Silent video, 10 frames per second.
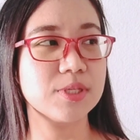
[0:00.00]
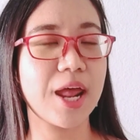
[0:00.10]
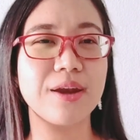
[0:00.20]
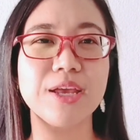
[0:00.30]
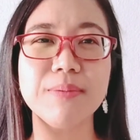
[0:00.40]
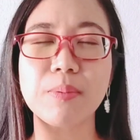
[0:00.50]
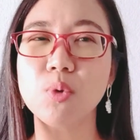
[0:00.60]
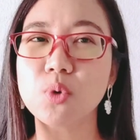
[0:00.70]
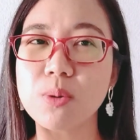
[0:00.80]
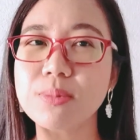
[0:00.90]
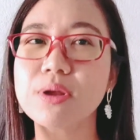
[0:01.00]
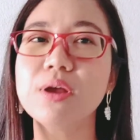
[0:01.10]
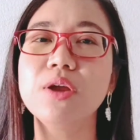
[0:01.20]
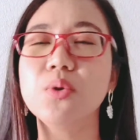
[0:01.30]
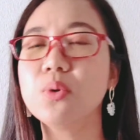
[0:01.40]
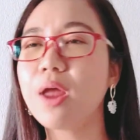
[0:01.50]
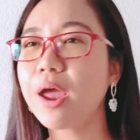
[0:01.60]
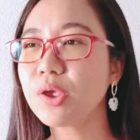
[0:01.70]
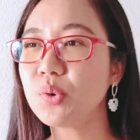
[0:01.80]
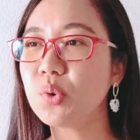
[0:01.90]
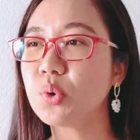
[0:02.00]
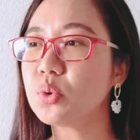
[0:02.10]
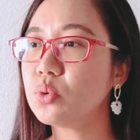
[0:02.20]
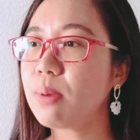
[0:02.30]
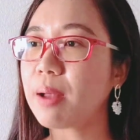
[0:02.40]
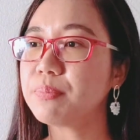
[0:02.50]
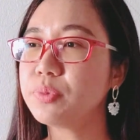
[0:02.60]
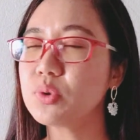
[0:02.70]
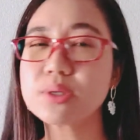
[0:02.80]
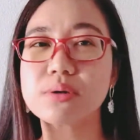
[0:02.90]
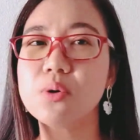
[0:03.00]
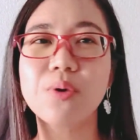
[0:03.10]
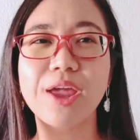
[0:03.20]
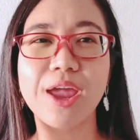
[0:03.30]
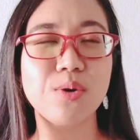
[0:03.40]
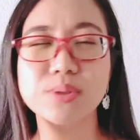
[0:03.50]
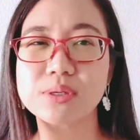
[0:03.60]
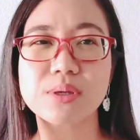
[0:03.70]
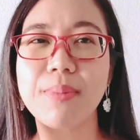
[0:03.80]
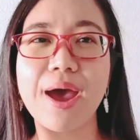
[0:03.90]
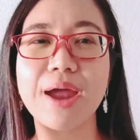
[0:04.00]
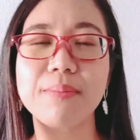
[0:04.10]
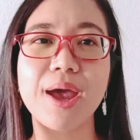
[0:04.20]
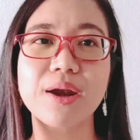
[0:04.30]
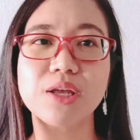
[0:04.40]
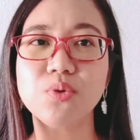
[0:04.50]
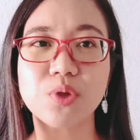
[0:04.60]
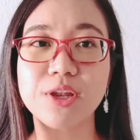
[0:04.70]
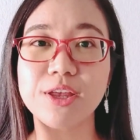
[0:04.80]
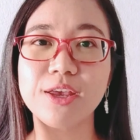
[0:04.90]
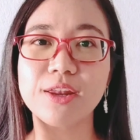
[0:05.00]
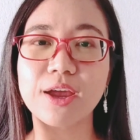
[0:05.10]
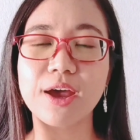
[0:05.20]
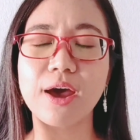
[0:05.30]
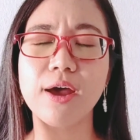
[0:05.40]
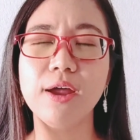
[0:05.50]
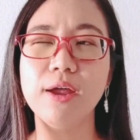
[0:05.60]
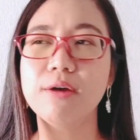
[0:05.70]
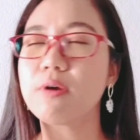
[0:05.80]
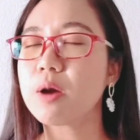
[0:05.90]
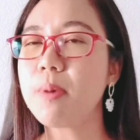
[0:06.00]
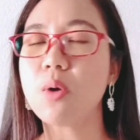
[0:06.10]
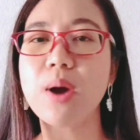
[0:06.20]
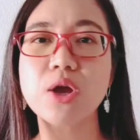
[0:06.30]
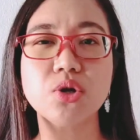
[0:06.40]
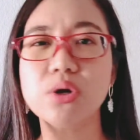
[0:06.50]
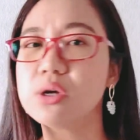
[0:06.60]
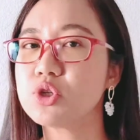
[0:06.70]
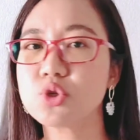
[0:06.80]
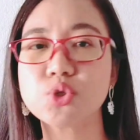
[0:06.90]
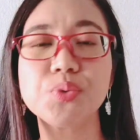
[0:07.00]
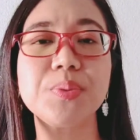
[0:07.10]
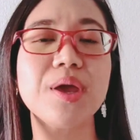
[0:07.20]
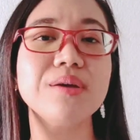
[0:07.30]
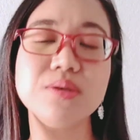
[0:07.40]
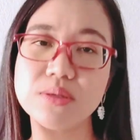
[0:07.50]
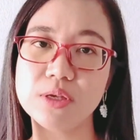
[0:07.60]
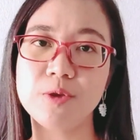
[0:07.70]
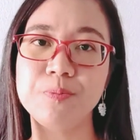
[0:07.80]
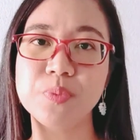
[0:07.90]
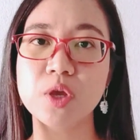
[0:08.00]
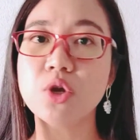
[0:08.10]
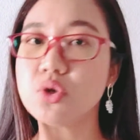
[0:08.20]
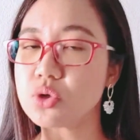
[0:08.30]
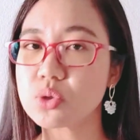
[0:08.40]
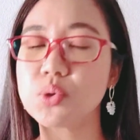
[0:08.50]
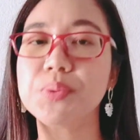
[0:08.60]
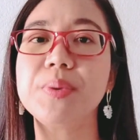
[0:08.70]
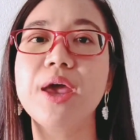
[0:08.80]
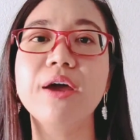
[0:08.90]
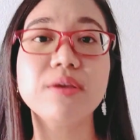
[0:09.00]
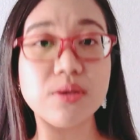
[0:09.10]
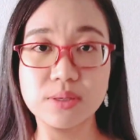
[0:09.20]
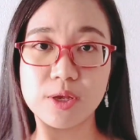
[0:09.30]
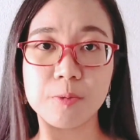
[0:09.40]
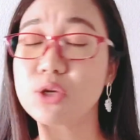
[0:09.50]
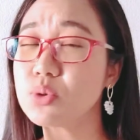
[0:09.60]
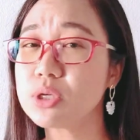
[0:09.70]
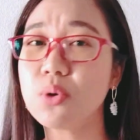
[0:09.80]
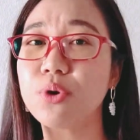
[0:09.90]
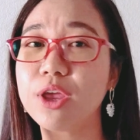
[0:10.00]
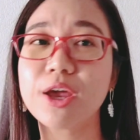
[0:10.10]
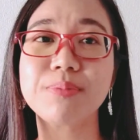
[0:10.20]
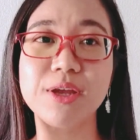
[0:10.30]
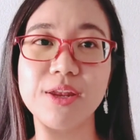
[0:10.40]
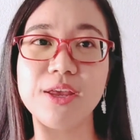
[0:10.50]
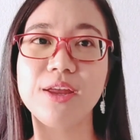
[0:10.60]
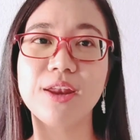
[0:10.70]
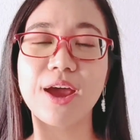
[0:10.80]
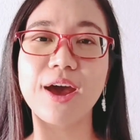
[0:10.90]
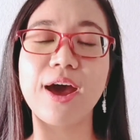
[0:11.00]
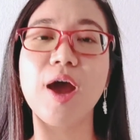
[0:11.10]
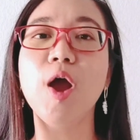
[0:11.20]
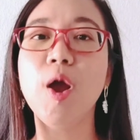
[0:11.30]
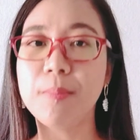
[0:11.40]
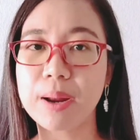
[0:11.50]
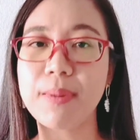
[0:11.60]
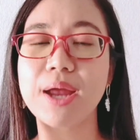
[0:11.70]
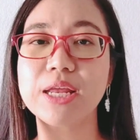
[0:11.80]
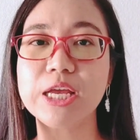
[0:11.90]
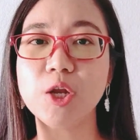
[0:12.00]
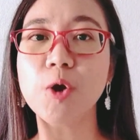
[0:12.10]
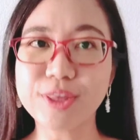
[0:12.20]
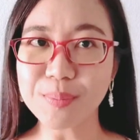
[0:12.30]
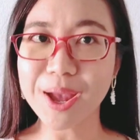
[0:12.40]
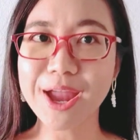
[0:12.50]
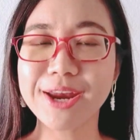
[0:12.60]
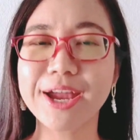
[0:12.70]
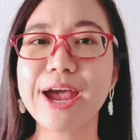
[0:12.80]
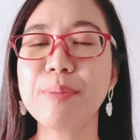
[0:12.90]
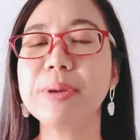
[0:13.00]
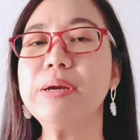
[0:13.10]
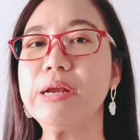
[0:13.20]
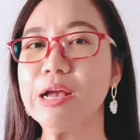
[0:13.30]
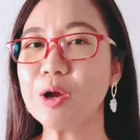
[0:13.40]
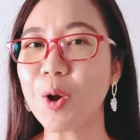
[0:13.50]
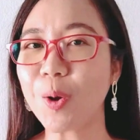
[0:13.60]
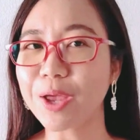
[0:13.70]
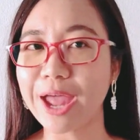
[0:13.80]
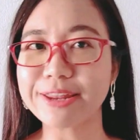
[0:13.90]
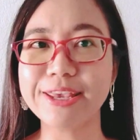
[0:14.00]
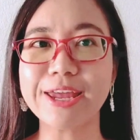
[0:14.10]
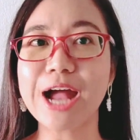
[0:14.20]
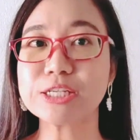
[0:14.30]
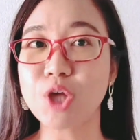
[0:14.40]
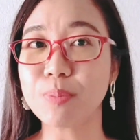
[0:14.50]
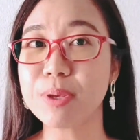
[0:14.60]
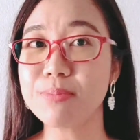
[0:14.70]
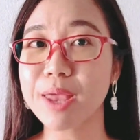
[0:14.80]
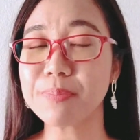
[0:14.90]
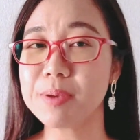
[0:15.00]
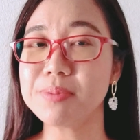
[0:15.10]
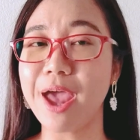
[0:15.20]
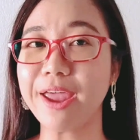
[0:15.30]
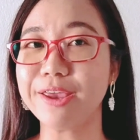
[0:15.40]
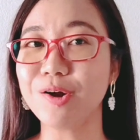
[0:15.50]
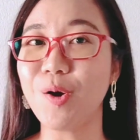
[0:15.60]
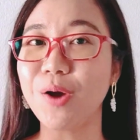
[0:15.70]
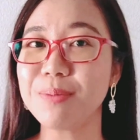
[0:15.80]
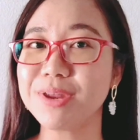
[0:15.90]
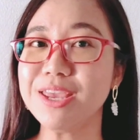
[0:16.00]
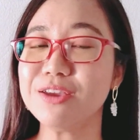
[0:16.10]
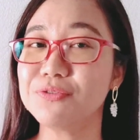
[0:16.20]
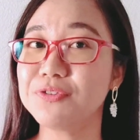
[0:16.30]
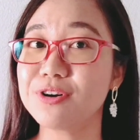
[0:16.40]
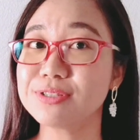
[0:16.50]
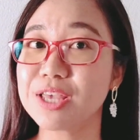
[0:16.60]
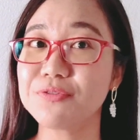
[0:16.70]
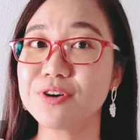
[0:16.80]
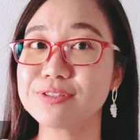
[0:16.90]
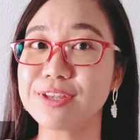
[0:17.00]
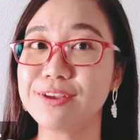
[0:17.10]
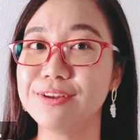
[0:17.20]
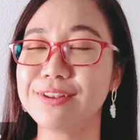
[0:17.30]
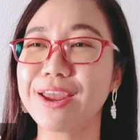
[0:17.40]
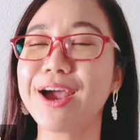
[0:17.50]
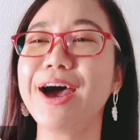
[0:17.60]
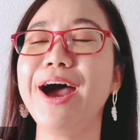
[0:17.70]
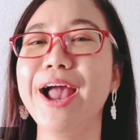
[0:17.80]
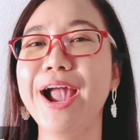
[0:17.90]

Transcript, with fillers: สถานที่แบบดูร่มรื่น ดูน่าอยู่ ดูแบบรู้สึกโอเค รู้สึกสบายมากเลยที่อยู่ที่นี่นะคะ เราก็บอกว่าเออ je suis bien ici je suis bien ici รู้สึกโอเคกับที่นี่นะคะประมาณนี้เนาะต่อมานะคะ เป็นเรื่องของการเขียนอักษรพิมพ์เล็ก พิมพ์ใหญ่ของคำนี้ français français นะคะ